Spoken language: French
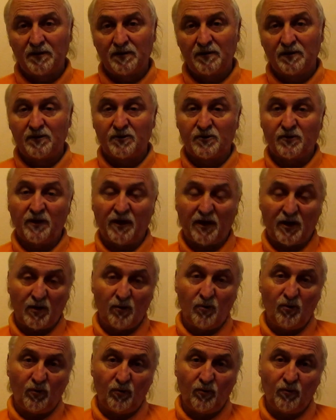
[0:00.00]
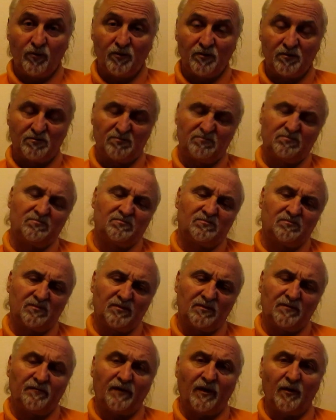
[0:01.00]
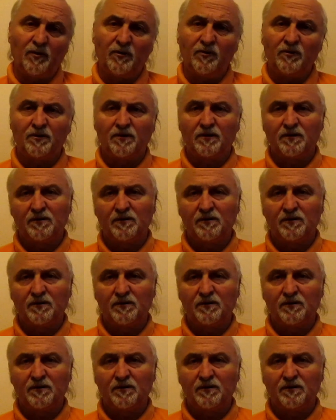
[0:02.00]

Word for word: Ce n'est qu'un euro, va lui rendre.